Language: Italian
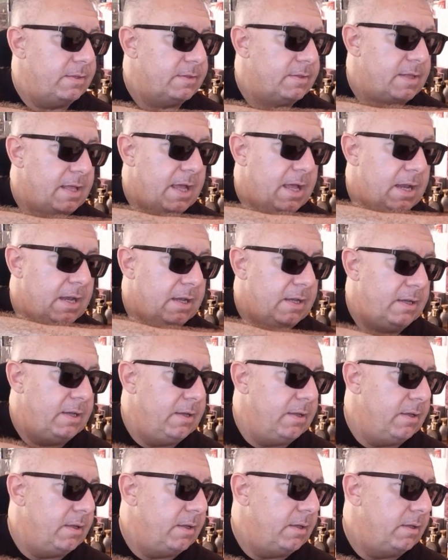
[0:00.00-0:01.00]

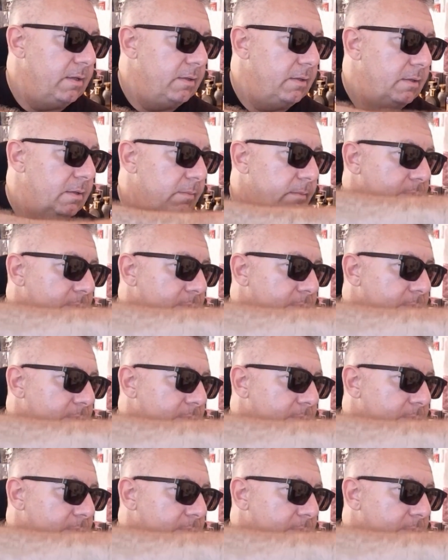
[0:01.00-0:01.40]
dal